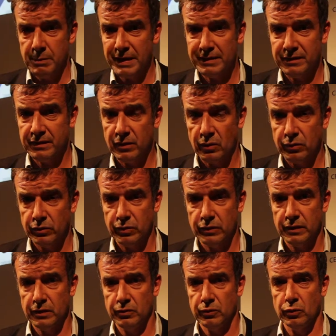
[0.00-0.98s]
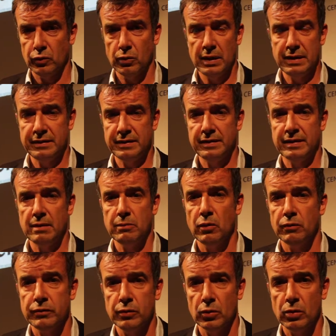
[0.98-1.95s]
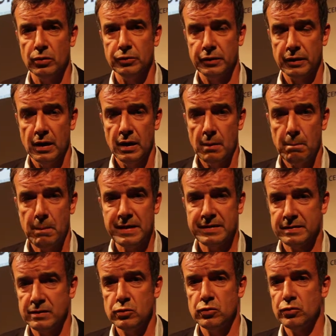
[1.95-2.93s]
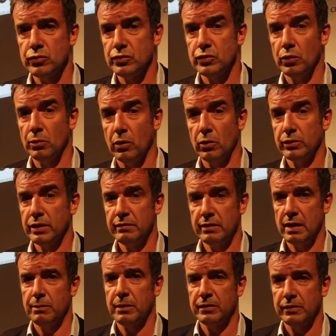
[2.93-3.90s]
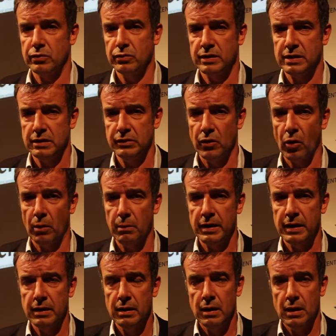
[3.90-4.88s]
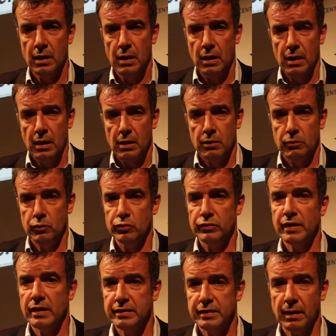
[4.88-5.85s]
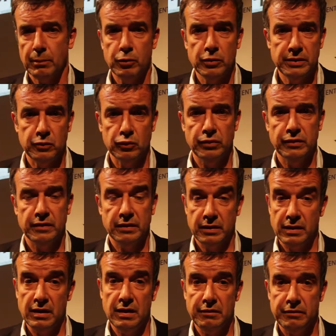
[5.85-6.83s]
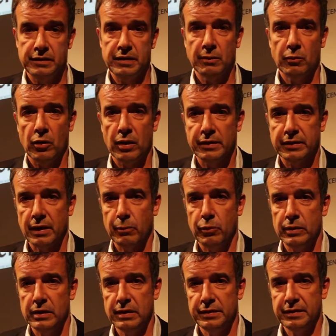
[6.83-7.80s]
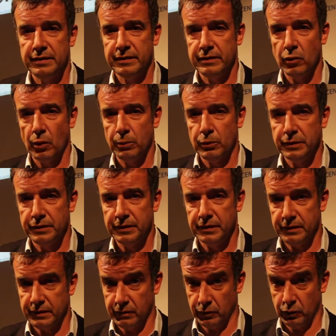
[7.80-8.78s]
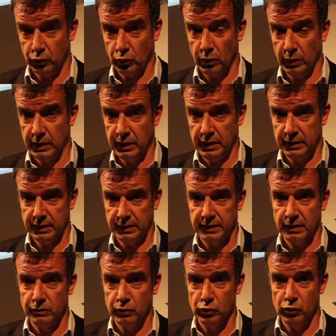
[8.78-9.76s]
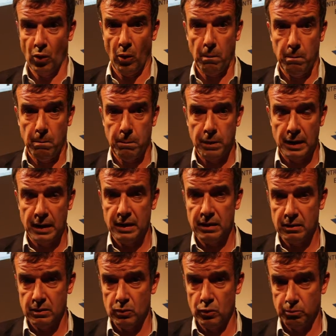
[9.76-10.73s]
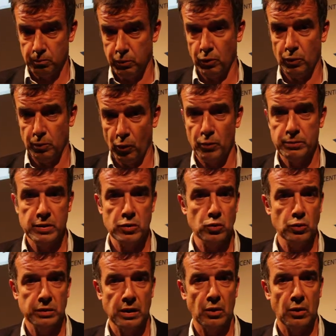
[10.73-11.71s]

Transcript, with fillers: pas de sang sur cette photo. Elle était tellement violente parce que justement on avait l'impression qu'il dormait nous a interpellés tous et évidemment a interpellé les décideurs politiques. Cette photo est intervenue en plein pendant le premier jour de la